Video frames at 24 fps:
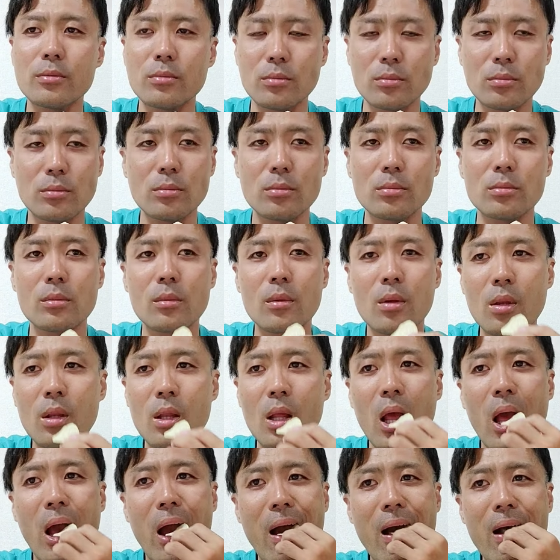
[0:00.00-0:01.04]
うん、
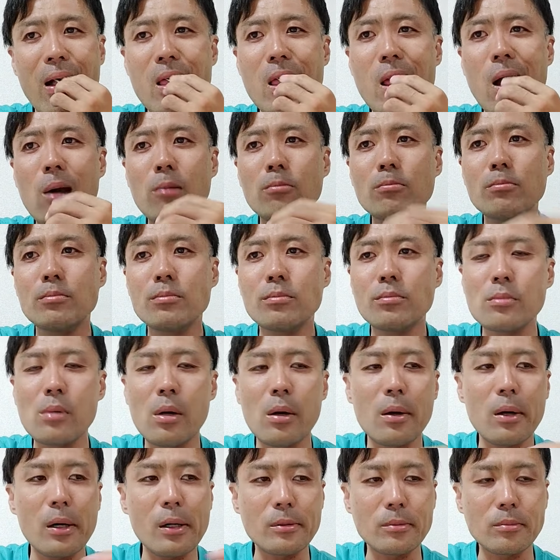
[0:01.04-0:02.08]
な
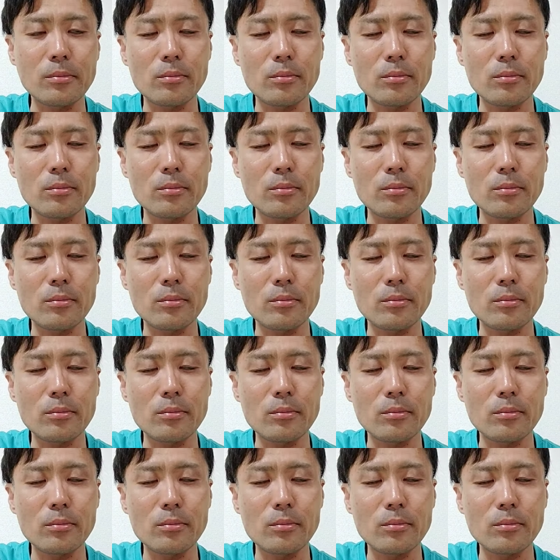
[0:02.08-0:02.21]
んか